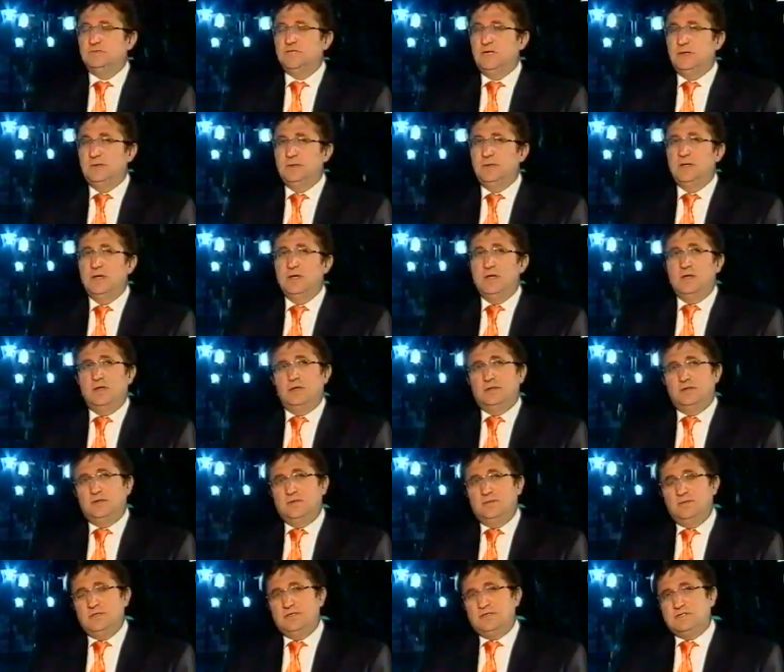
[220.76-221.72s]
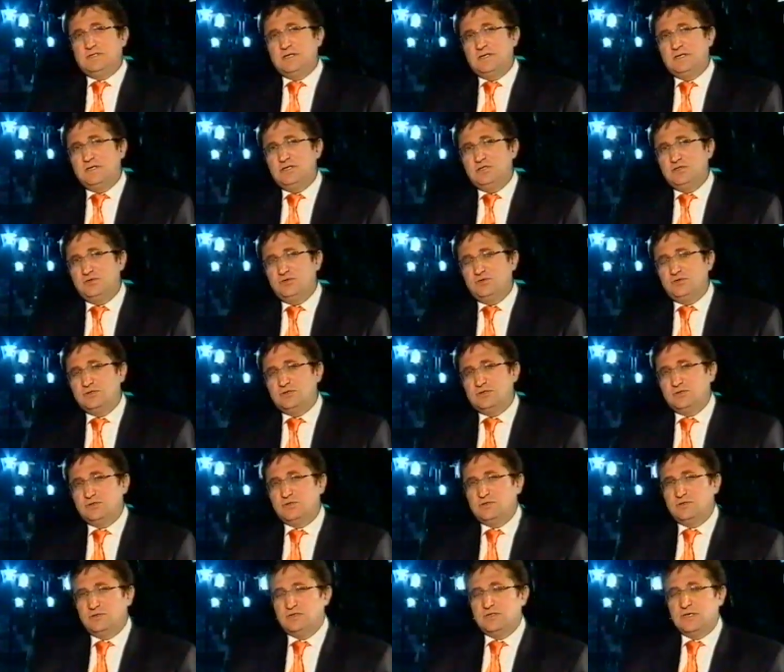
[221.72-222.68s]
Tabii. Tabii
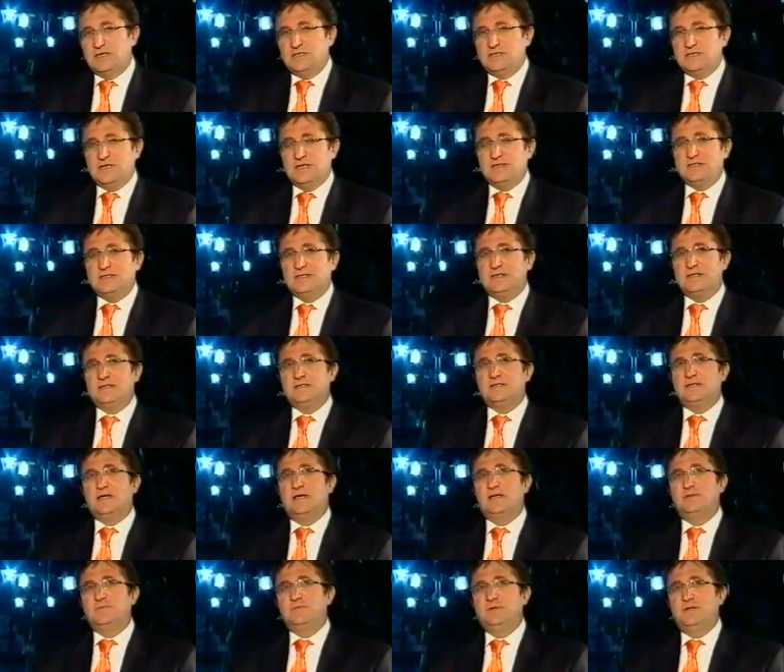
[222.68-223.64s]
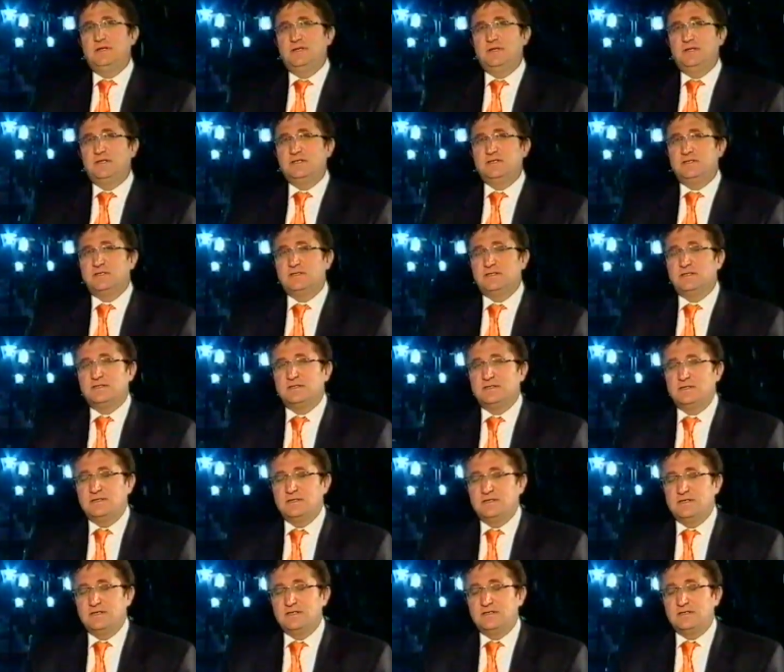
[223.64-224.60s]
888 kent bilgi e,
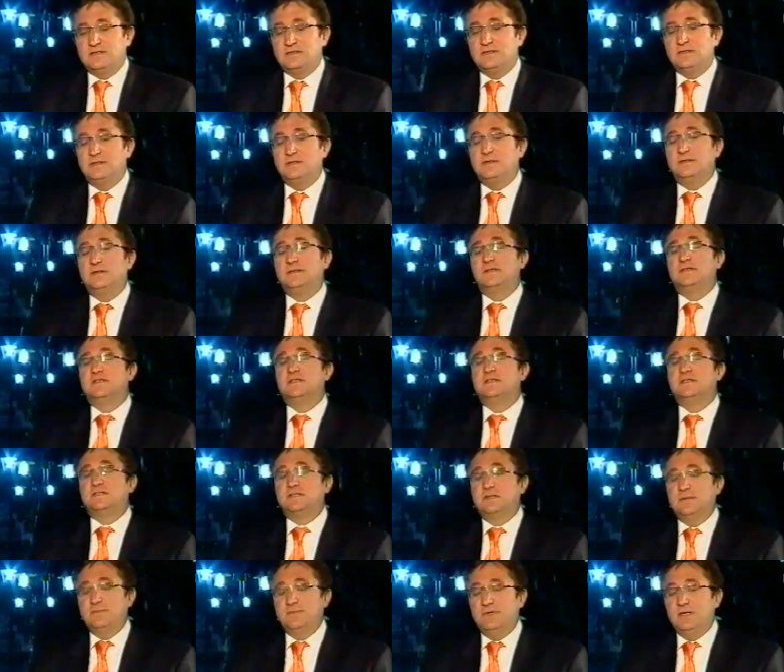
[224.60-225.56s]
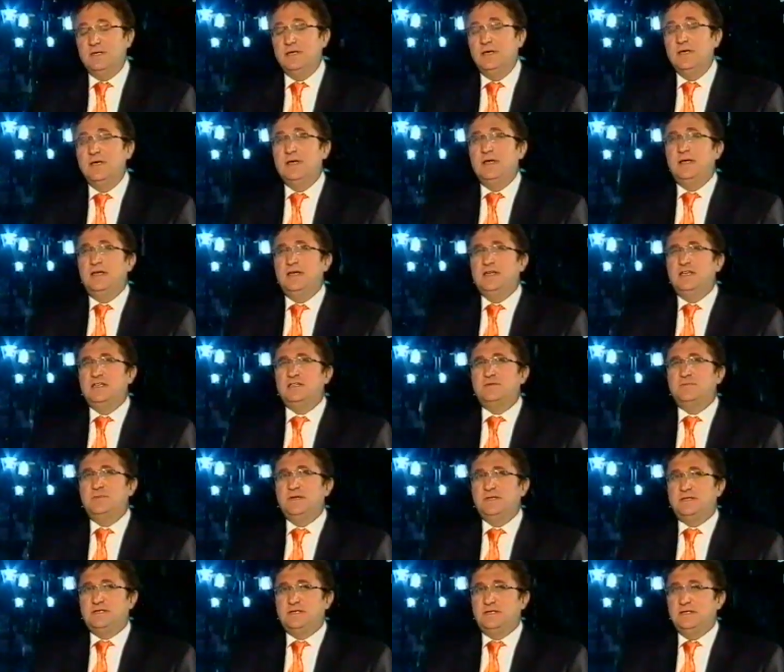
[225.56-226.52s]
sistemi
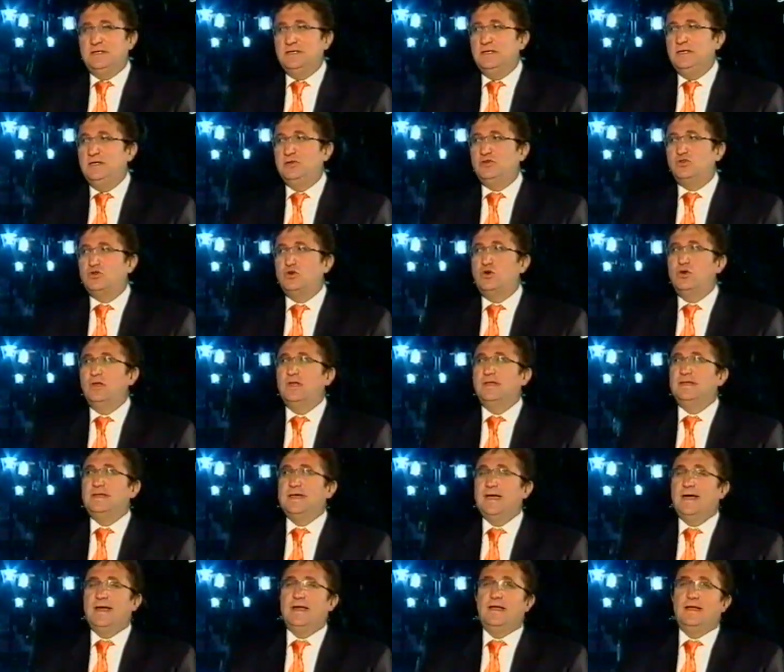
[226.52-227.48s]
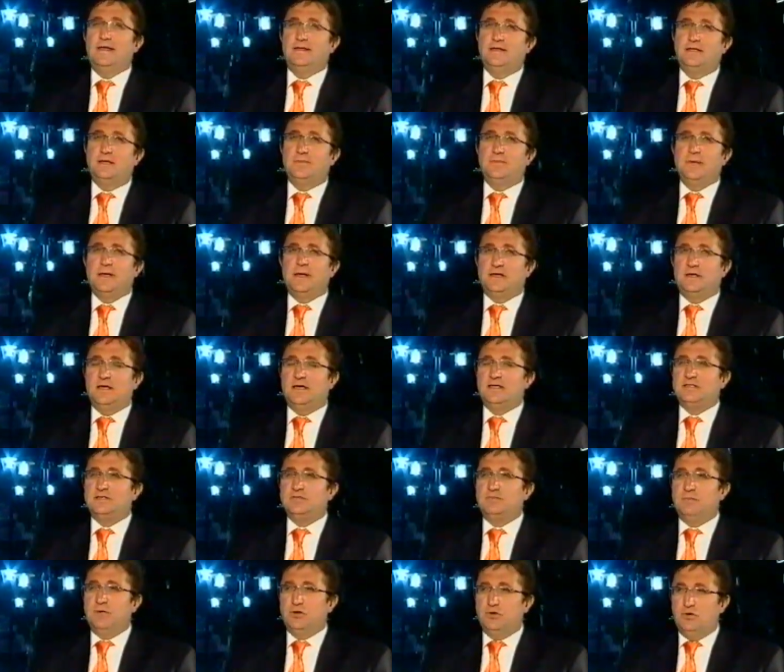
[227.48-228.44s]
hizmetini şöyle değerlendirmek
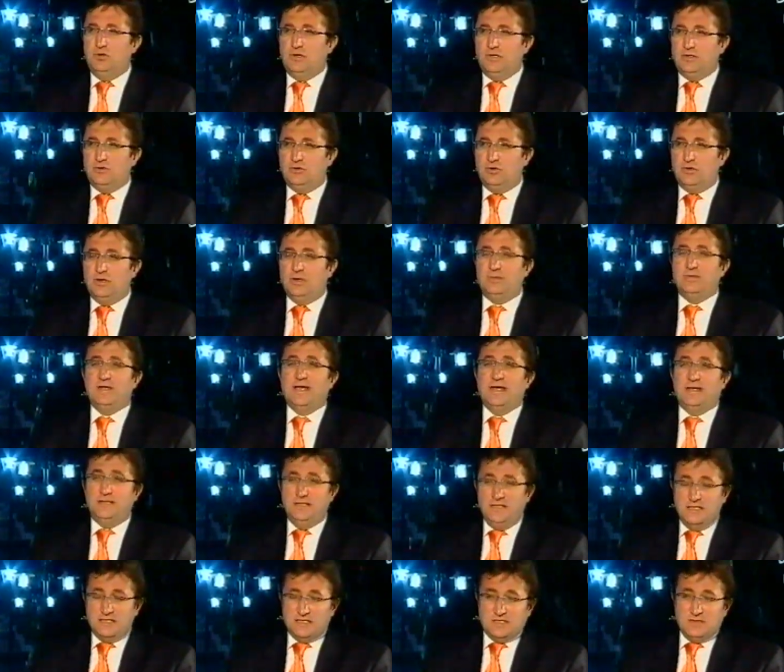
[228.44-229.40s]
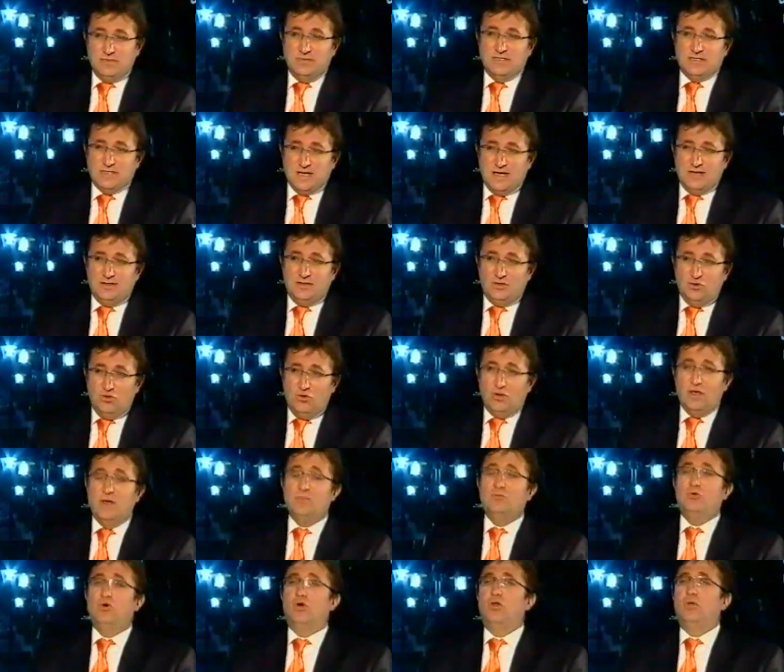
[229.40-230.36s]
lazım. Ben öyle diyorum. Kendisi bizatihi
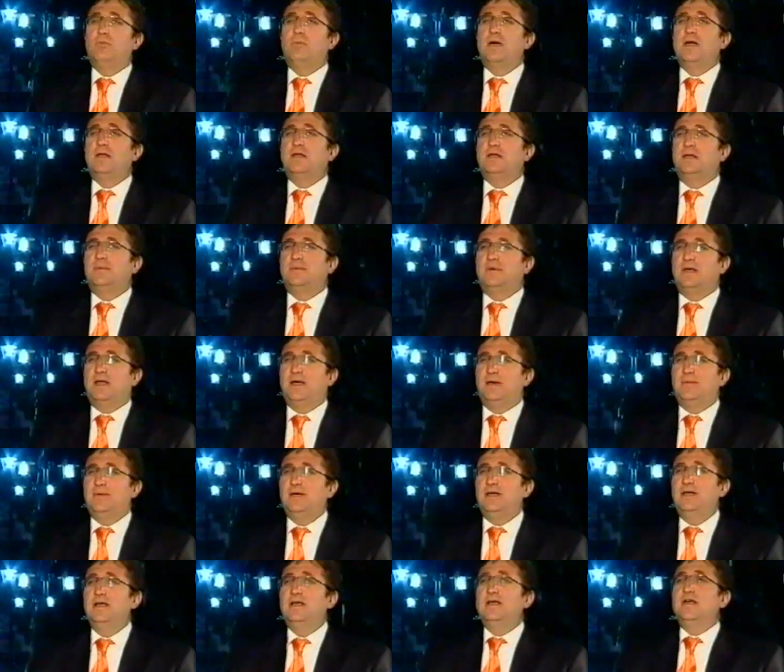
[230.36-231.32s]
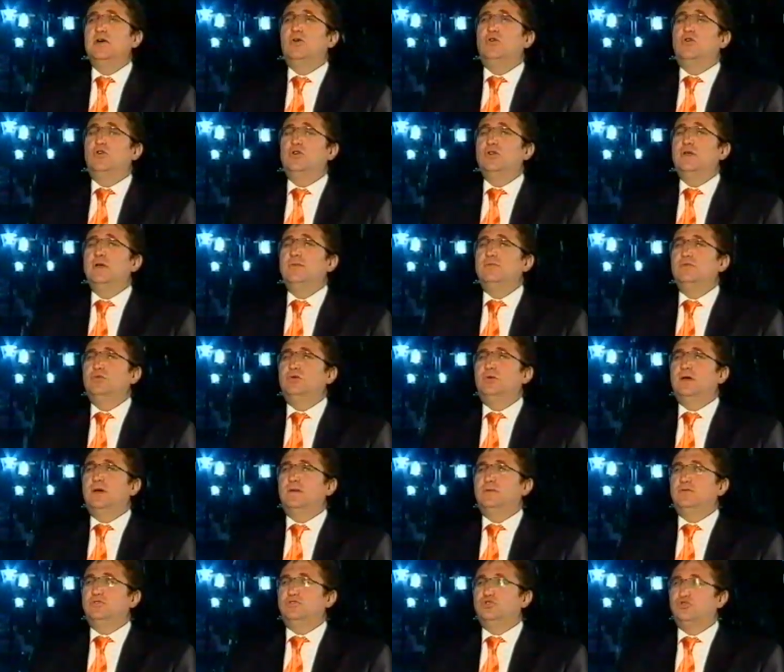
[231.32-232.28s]
önemli olmakla beraber önemli
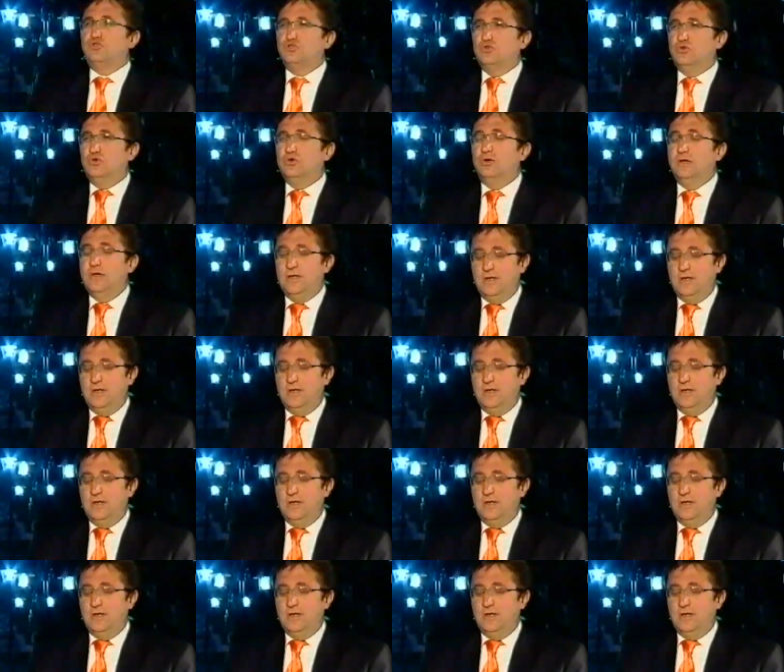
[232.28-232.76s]
olan şu.